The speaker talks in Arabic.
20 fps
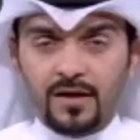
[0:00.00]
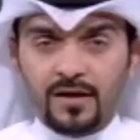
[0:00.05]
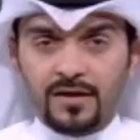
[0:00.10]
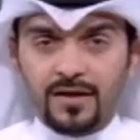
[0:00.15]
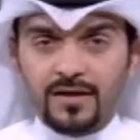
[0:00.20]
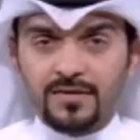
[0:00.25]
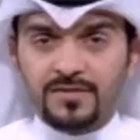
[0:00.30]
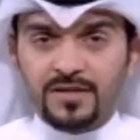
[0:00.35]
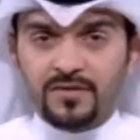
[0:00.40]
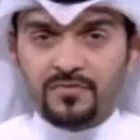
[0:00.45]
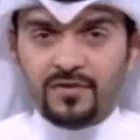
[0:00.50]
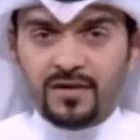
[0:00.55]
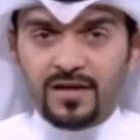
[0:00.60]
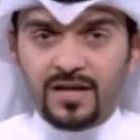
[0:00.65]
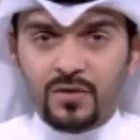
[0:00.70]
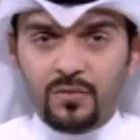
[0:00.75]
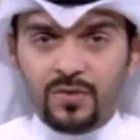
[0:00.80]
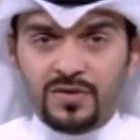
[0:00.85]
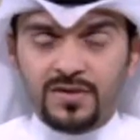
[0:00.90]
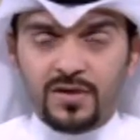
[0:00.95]
كشف
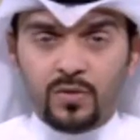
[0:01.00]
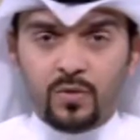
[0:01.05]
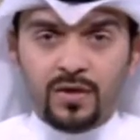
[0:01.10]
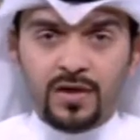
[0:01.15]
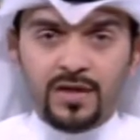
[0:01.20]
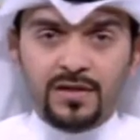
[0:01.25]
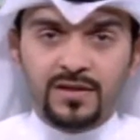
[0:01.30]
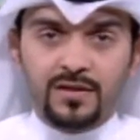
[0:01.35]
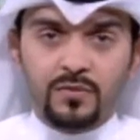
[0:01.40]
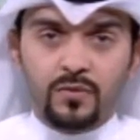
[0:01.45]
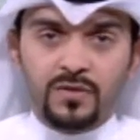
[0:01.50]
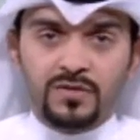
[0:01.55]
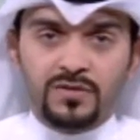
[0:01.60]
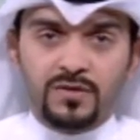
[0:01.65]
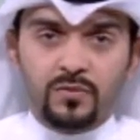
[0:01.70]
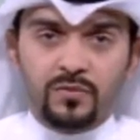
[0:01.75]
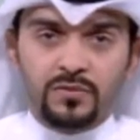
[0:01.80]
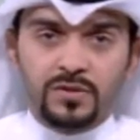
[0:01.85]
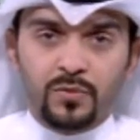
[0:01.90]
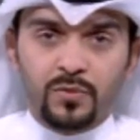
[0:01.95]
وزير العدل
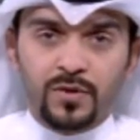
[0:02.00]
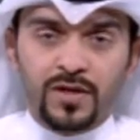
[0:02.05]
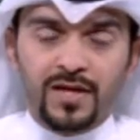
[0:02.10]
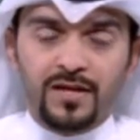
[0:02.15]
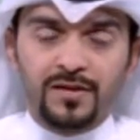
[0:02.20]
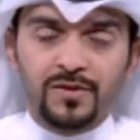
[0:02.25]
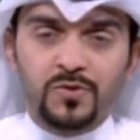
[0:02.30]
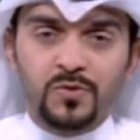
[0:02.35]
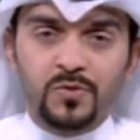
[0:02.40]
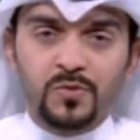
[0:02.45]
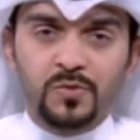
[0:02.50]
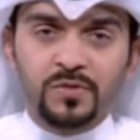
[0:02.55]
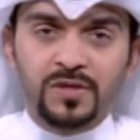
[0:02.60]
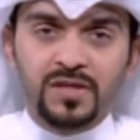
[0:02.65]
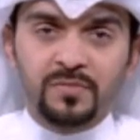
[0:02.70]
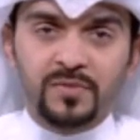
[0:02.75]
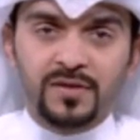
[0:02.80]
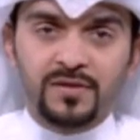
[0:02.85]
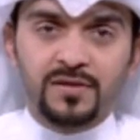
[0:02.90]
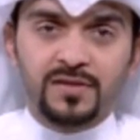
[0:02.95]
ووزير الدولة
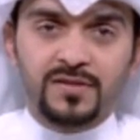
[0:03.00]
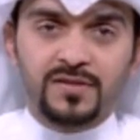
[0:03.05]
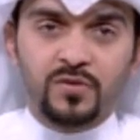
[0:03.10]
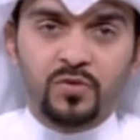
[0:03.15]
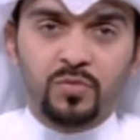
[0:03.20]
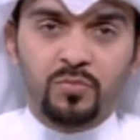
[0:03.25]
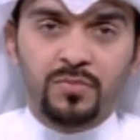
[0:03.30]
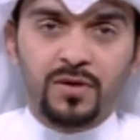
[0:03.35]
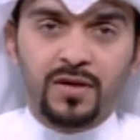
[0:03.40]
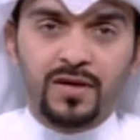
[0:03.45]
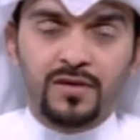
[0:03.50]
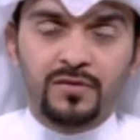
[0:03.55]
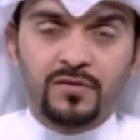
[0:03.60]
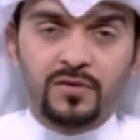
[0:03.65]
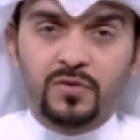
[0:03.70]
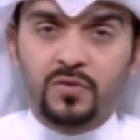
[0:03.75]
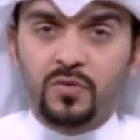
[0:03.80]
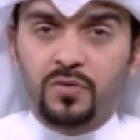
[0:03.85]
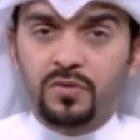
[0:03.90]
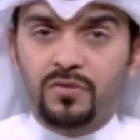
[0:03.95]
لشؤون مجلس الأمة
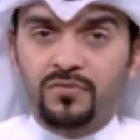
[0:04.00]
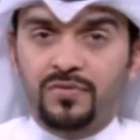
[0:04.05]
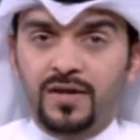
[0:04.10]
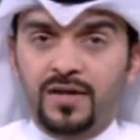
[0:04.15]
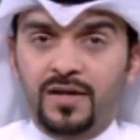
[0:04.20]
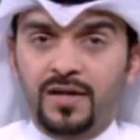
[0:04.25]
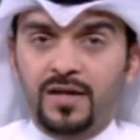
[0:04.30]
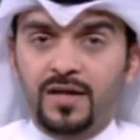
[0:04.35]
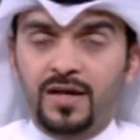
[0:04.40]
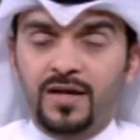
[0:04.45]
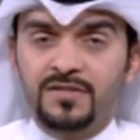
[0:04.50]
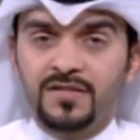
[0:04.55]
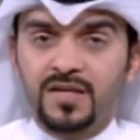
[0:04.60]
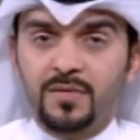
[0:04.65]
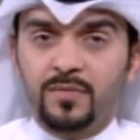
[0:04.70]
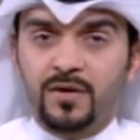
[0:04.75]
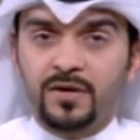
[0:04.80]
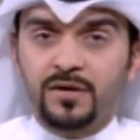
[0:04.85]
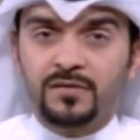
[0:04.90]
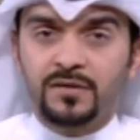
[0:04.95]
الدكتور فالح
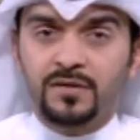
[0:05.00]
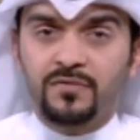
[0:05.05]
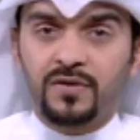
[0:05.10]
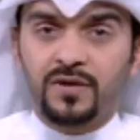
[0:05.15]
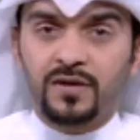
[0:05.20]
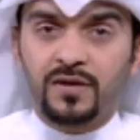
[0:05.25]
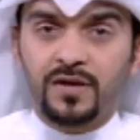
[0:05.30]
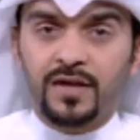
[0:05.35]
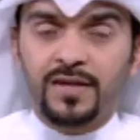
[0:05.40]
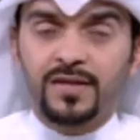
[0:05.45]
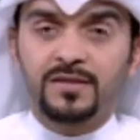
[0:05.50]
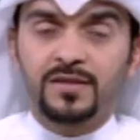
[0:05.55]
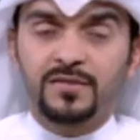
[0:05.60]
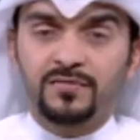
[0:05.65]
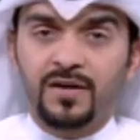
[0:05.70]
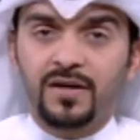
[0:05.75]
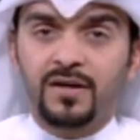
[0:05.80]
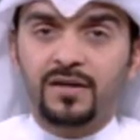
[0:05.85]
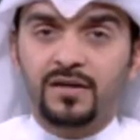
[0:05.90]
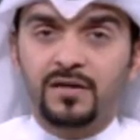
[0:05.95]
العزب عن اتفاق عن
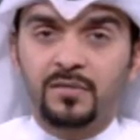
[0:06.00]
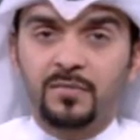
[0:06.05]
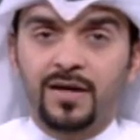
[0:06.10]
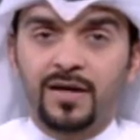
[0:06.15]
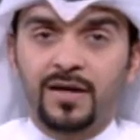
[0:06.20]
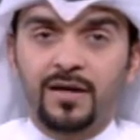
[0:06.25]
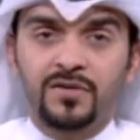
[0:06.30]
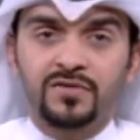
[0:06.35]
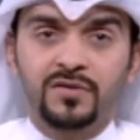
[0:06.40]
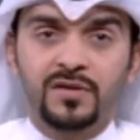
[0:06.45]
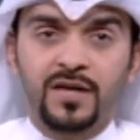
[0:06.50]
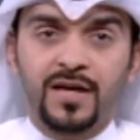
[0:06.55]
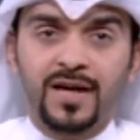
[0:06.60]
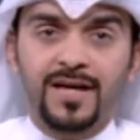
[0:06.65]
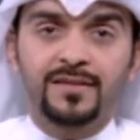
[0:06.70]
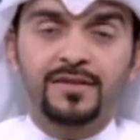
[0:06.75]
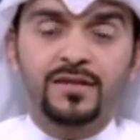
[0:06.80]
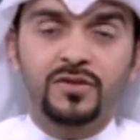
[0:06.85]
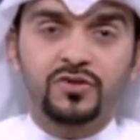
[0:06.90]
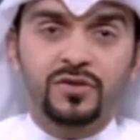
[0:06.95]
اتفاق مع اللجنة
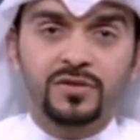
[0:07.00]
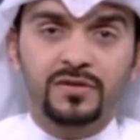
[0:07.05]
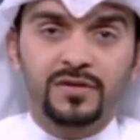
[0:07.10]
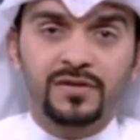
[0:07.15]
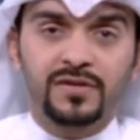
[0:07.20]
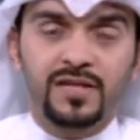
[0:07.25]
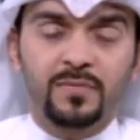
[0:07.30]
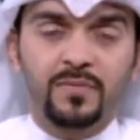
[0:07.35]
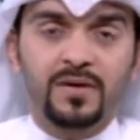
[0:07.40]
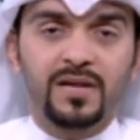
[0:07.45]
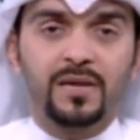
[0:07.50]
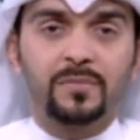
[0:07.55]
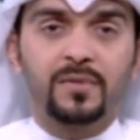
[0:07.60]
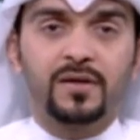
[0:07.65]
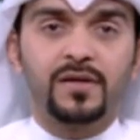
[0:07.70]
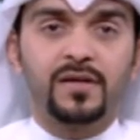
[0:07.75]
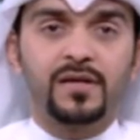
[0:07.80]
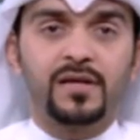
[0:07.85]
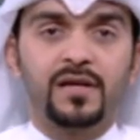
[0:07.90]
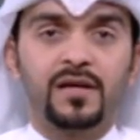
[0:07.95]
التشريعية
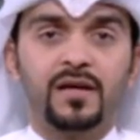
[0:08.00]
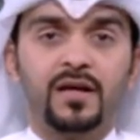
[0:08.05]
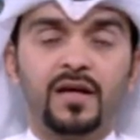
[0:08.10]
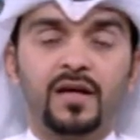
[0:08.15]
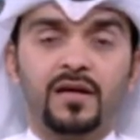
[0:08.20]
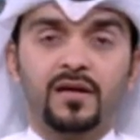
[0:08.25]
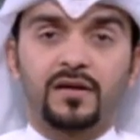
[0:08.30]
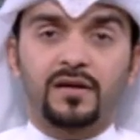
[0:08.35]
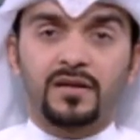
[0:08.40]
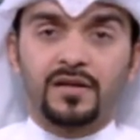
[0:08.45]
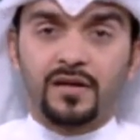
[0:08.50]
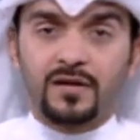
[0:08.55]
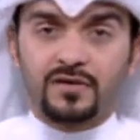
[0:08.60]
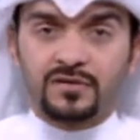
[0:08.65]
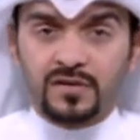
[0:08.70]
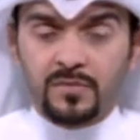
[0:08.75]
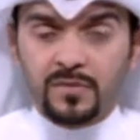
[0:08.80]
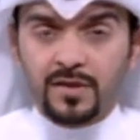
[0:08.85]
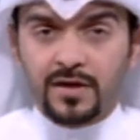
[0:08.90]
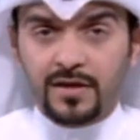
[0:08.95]
البرلمانية
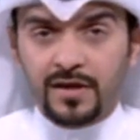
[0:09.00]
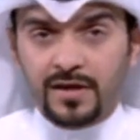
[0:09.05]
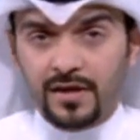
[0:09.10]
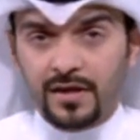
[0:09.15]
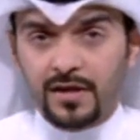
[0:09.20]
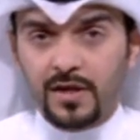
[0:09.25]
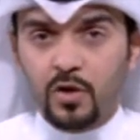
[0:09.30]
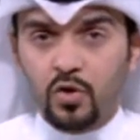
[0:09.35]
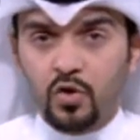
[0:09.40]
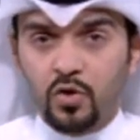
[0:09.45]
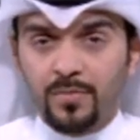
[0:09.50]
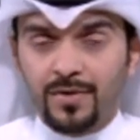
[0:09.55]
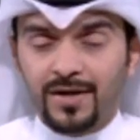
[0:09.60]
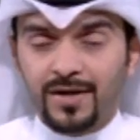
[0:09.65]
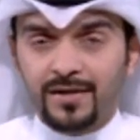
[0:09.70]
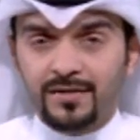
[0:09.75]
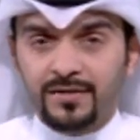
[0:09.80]
خلال اجتماعها اليوم على